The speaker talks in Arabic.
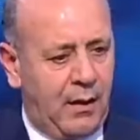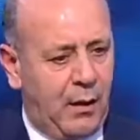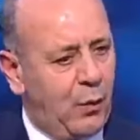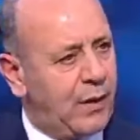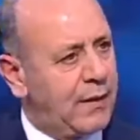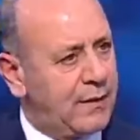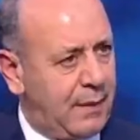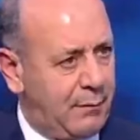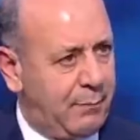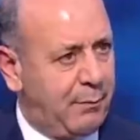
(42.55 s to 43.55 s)
هو كان
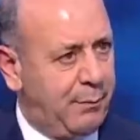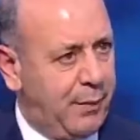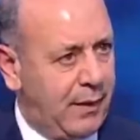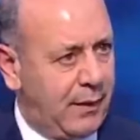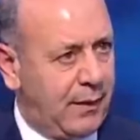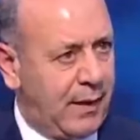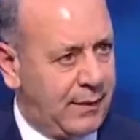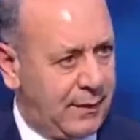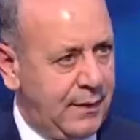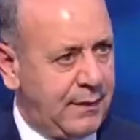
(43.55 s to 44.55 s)
سبب آه،
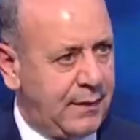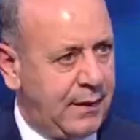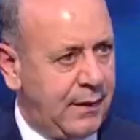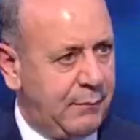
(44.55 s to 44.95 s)
أساسي